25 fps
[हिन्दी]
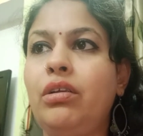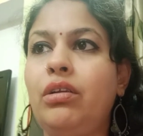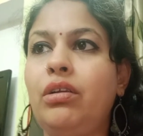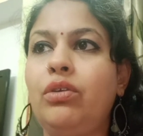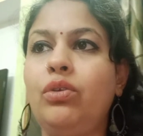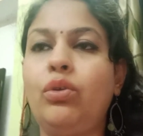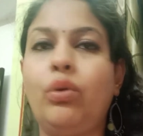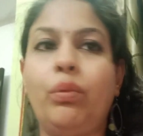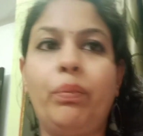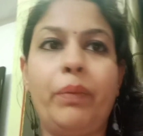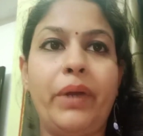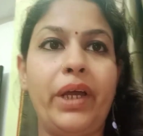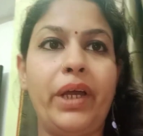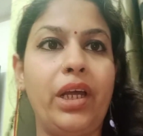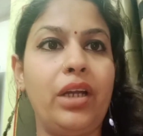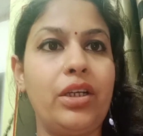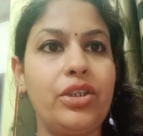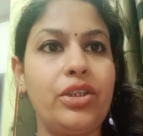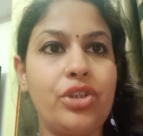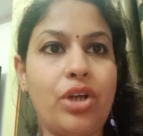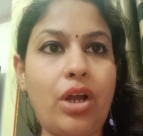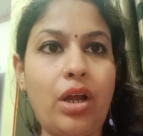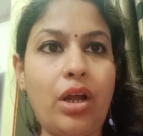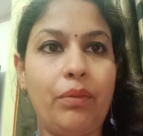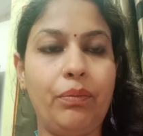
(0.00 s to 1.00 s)
दोपहर
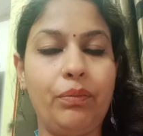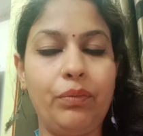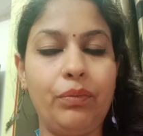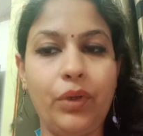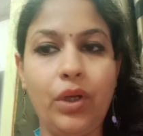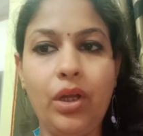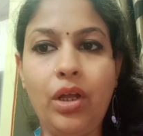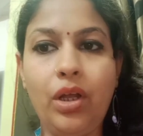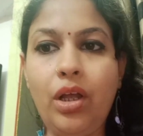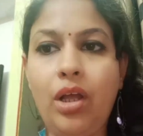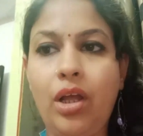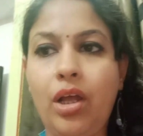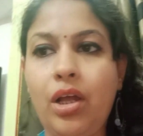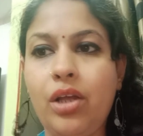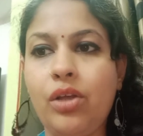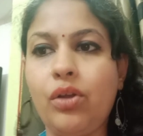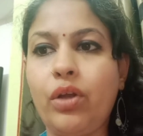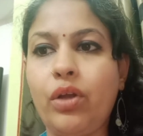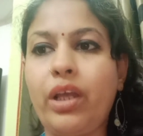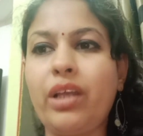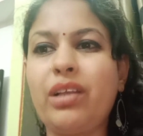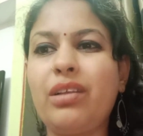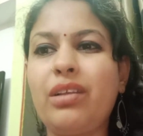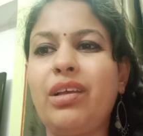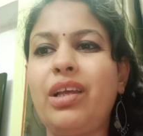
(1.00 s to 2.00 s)
शाम
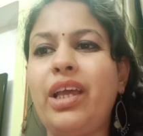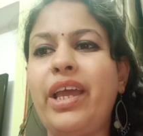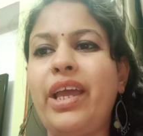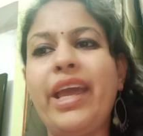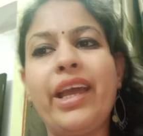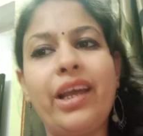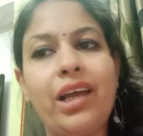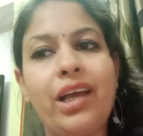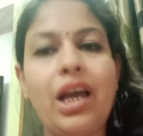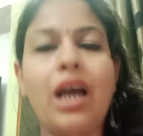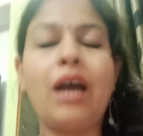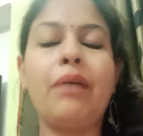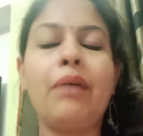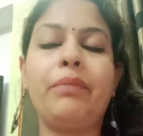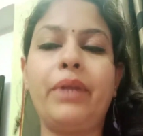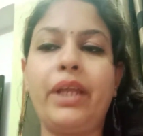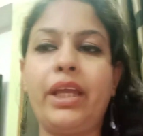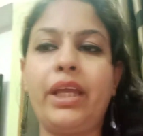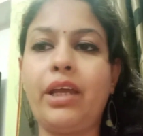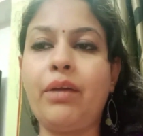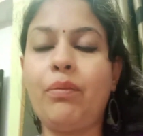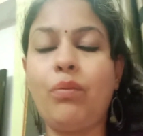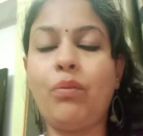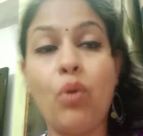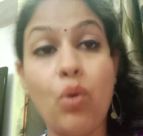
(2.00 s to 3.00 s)
क्योंकि एक काम नहीं
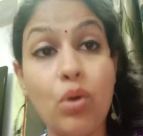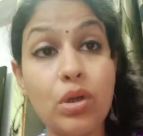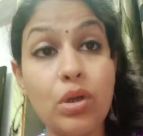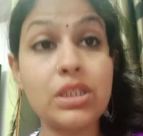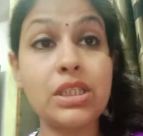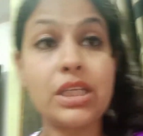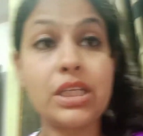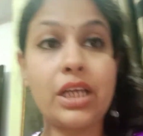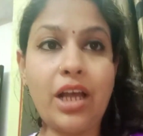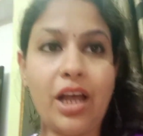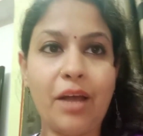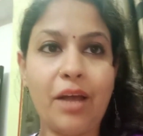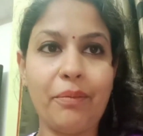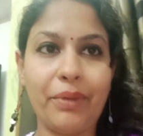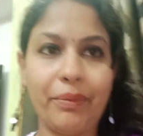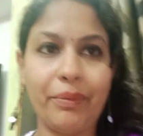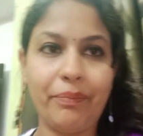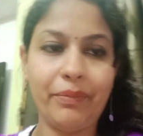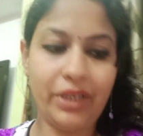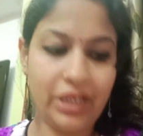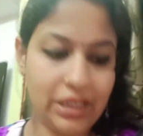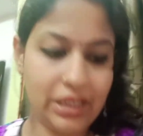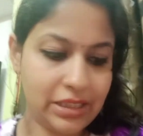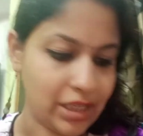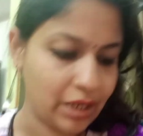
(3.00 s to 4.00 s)
है बहुत से काम है
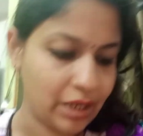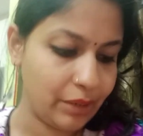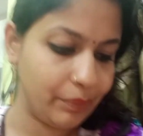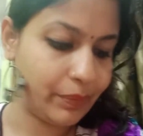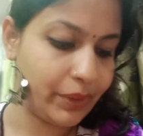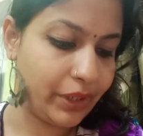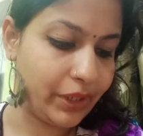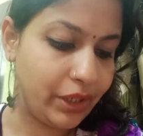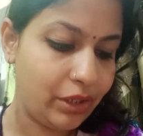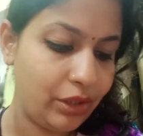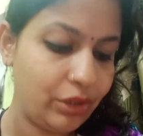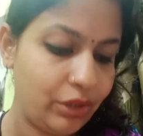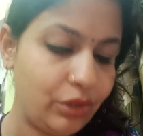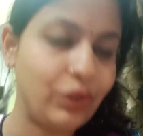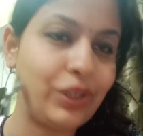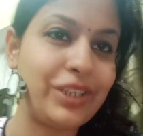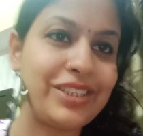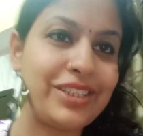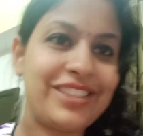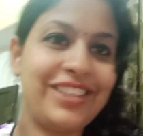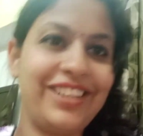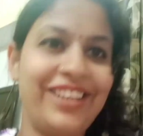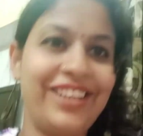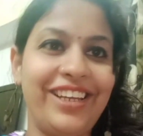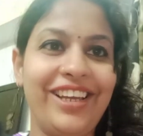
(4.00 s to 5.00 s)
मेरे सर पर तो
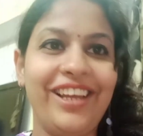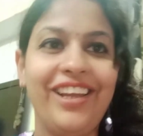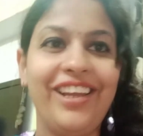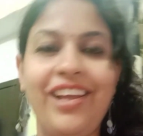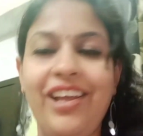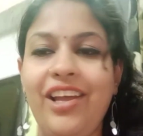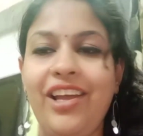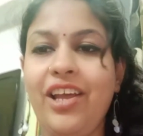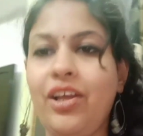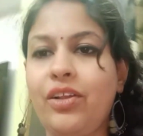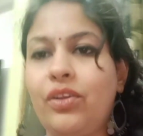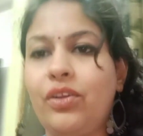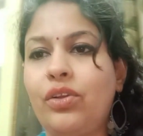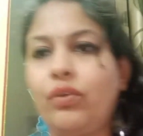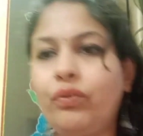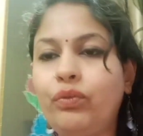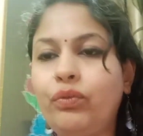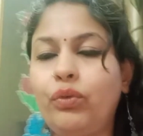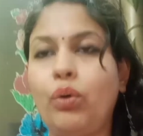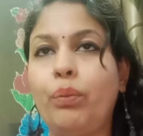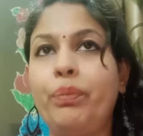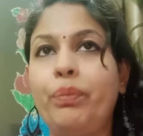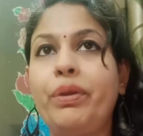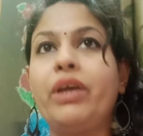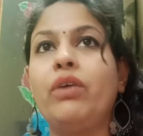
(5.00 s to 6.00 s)
इसलिए तो
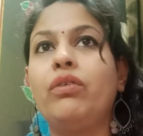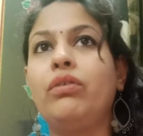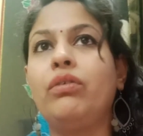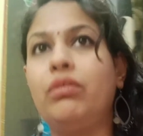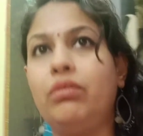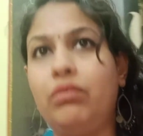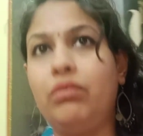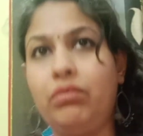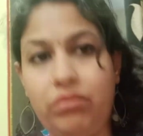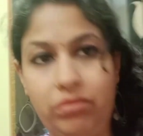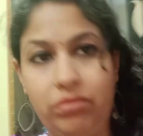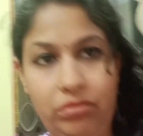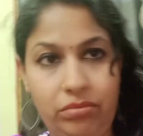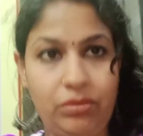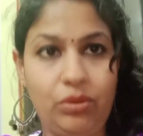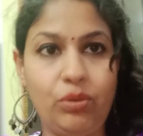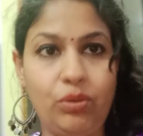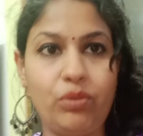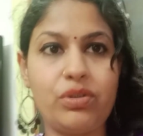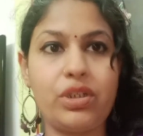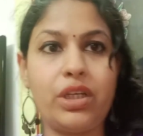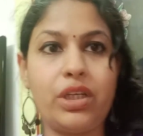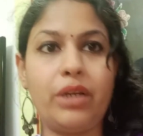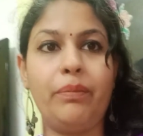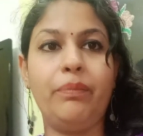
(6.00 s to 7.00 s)
वो भी
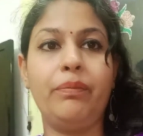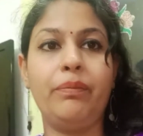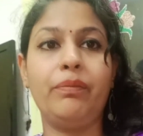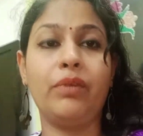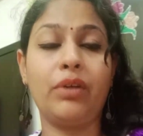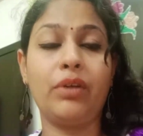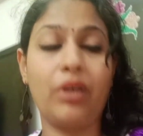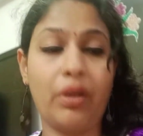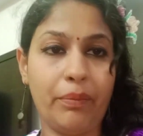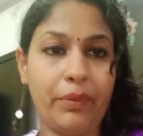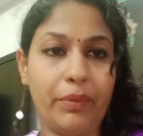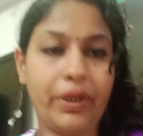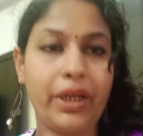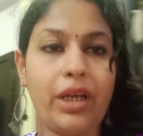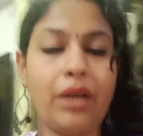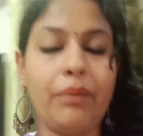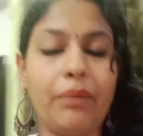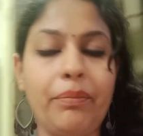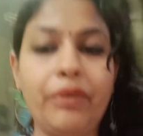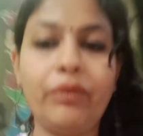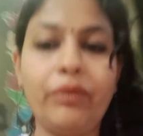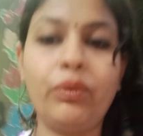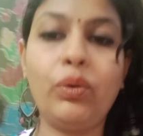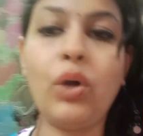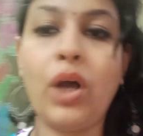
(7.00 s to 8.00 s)
दूसरे कमरे का
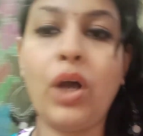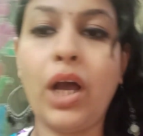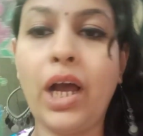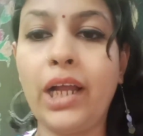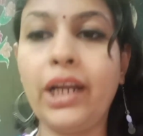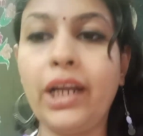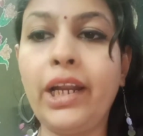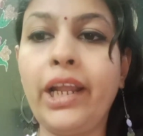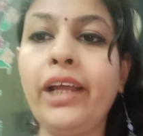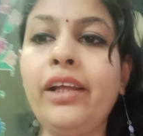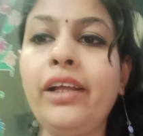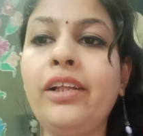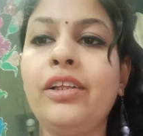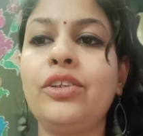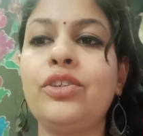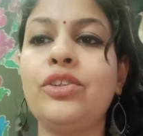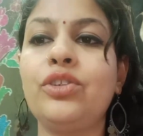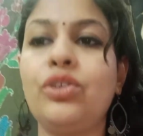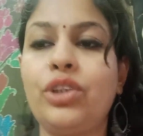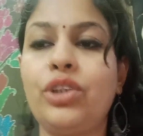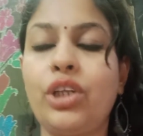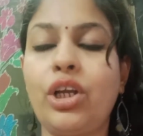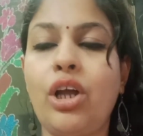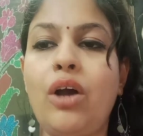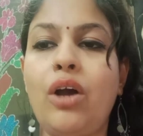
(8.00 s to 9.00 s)
भी वो हाल है जो
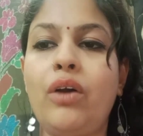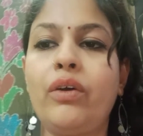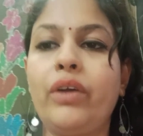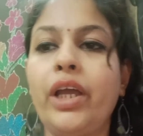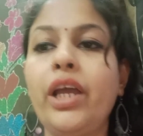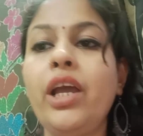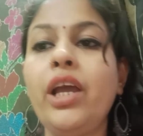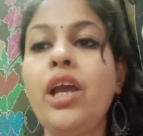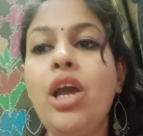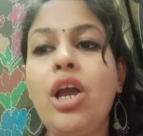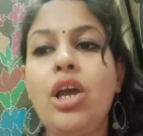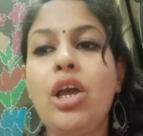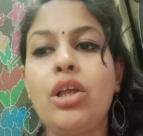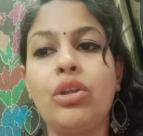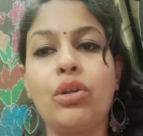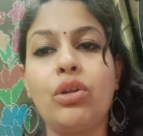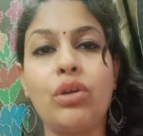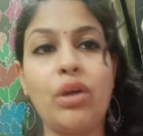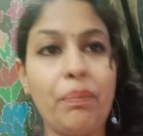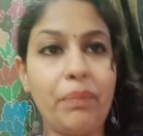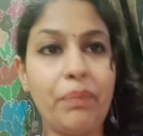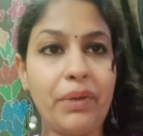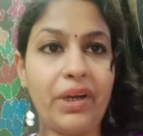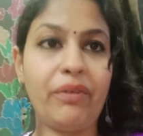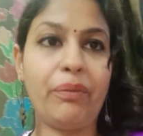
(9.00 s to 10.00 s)
दिखाऊंगी तो
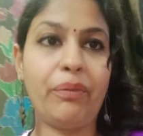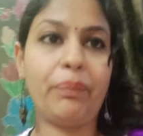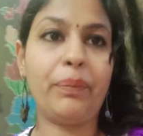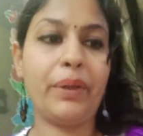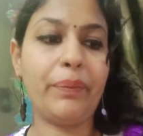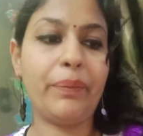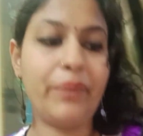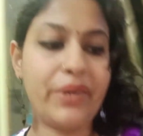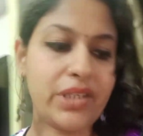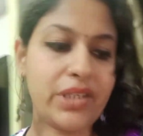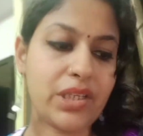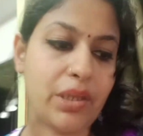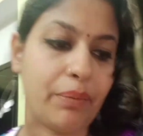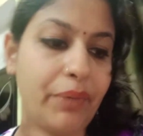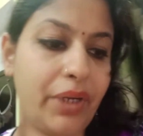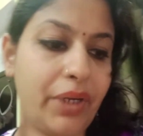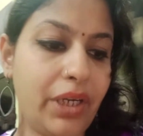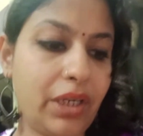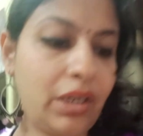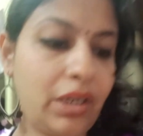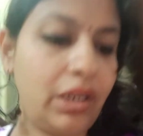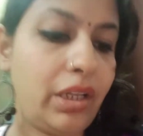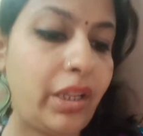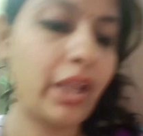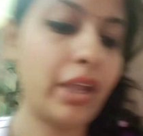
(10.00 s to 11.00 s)
कपड़े वपड़े भी
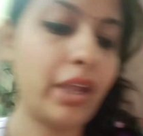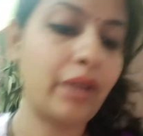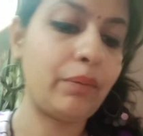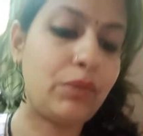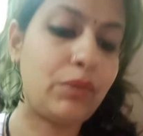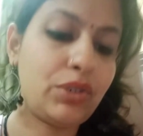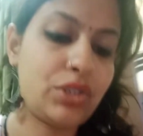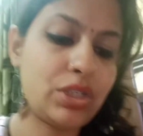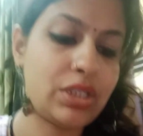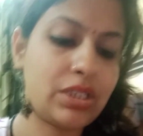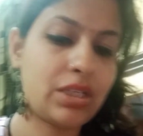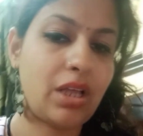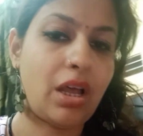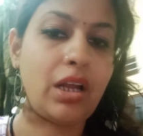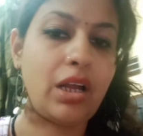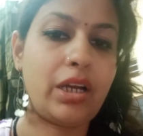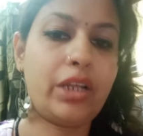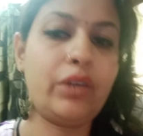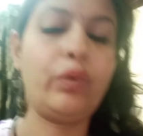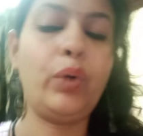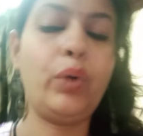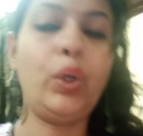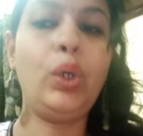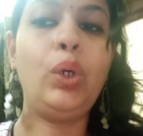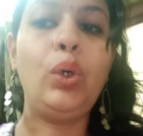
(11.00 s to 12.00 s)
समेटने हैं मुझे सारे
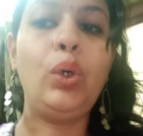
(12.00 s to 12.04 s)
वो